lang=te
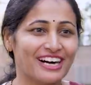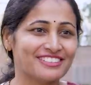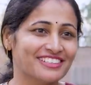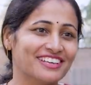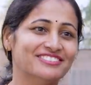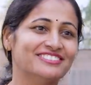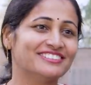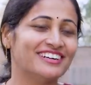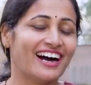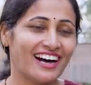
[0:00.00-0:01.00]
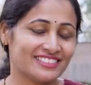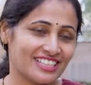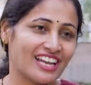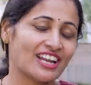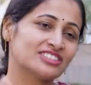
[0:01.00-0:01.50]
కాదు నేను
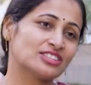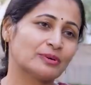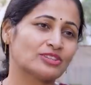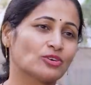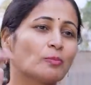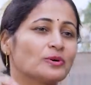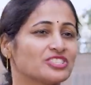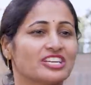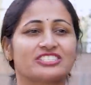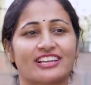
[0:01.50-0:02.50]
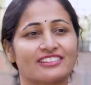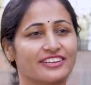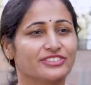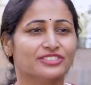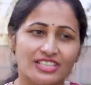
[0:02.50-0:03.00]
చాలా అంత పెద్ద గొప్ప స్టేజ్కి వెళ్తాడు